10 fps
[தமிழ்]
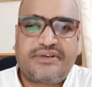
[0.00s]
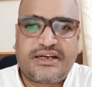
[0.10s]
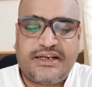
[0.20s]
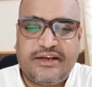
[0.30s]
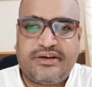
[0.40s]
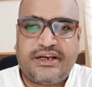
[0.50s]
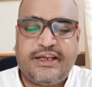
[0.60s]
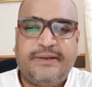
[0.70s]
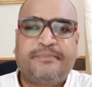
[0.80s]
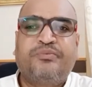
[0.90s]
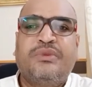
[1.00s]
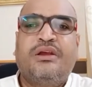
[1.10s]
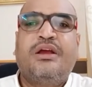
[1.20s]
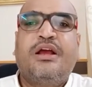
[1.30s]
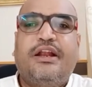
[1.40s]
டெலிவரி
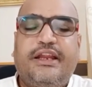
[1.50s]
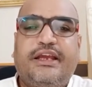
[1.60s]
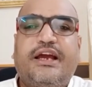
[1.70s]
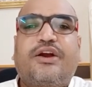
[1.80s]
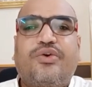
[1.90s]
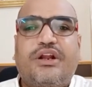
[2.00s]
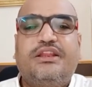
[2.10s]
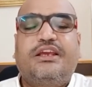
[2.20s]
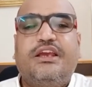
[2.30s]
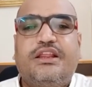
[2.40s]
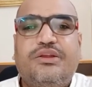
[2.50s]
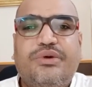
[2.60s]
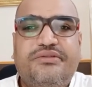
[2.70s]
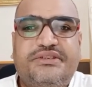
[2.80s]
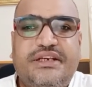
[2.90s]
நீங்கள் குழந்தைக்கு எந்த ஒரு
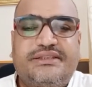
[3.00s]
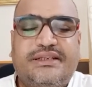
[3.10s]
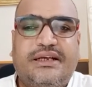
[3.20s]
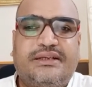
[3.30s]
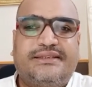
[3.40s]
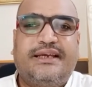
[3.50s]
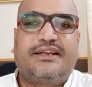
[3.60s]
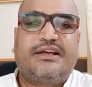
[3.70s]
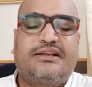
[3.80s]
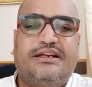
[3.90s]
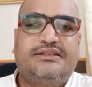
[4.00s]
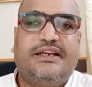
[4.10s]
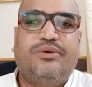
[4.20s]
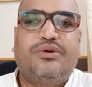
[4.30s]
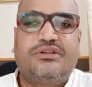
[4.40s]
விஷயம் செய்யறதா இருந்தாலும் சரி
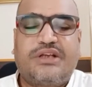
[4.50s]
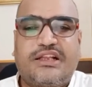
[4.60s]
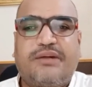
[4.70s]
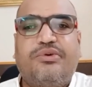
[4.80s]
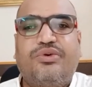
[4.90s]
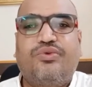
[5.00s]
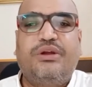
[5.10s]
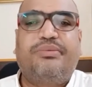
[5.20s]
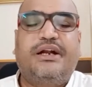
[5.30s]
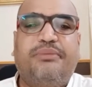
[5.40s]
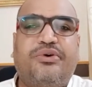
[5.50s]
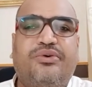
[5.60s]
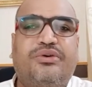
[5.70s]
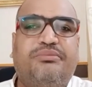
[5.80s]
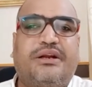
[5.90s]
ஒரு சாதாரணமாக ஒரு குளிப்பாட்டி பவுடர்
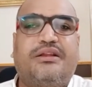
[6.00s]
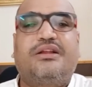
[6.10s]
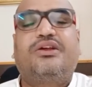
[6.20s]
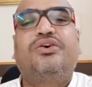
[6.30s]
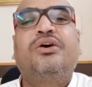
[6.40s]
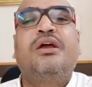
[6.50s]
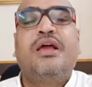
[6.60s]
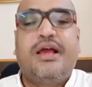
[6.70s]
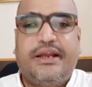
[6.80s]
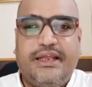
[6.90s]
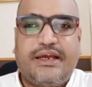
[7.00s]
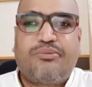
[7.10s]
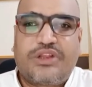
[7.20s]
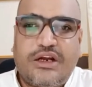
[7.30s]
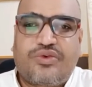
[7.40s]
இது பண்ணதா இருந்தாலும் நீங்கள்
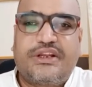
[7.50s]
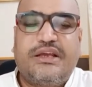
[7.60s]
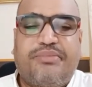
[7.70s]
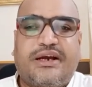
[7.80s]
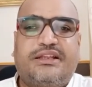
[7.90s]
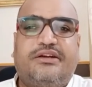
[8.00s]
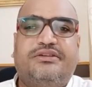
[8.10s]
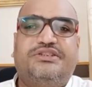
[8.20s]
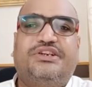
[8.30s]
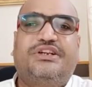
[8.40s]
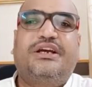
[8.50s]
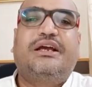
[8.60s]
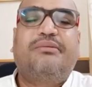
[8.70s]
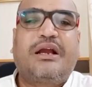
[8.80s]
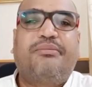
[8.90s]
முதல் குழந்தைய பக்கத்தில் வச்சுக்கிட்டு
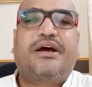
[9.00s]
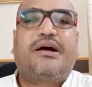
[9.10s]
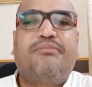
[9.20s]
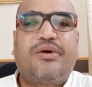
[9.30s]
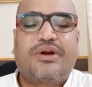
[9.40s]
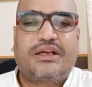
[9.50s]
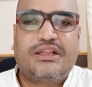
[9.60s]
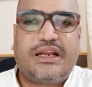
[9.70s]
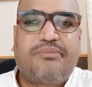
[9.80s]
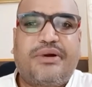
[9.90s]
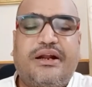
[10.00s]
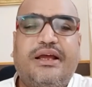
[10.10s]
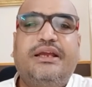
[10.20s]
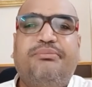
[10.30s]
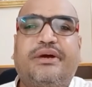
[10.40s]
இங்கே பாரு அம்மா உனக்கு இதெல்லாம் பண்ண
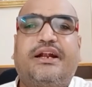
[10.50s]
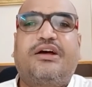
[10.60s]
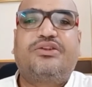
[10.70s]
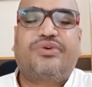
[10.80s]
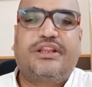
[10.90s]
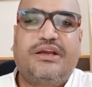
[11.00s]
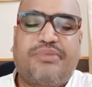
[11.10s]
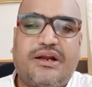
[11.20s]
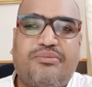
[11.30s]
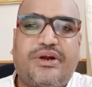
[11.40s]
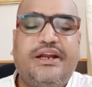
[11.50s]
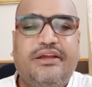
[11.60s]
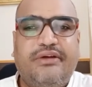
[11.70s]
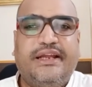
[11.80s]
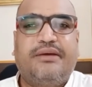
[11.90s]
இப்போ ரெண்டாவது குழந்தைக்கும் பண்ண போகிறேன் நீ
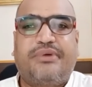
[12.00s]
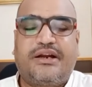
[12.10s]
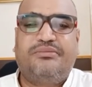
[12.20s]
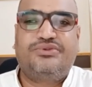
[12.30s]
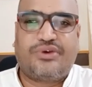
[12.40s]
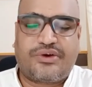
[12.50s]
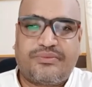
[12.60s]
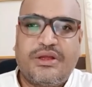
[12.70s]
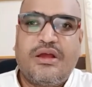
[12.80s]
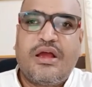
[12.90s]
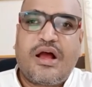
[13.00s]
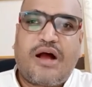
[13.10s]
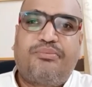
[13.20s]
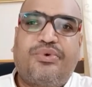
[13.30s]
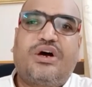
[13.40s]
வேடிக்கை பாரு அப்படின்னு சொல்லணும்
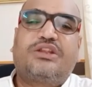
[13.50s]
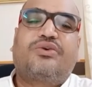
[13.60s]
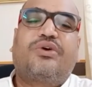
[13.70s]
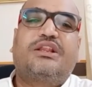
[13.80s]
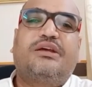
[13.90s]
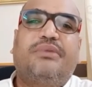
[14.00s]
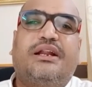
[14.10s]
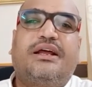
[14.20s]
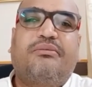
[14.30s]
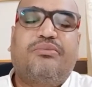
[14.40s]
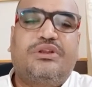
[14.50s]
அப்போது அந்த குழந்தை மேலே முதல்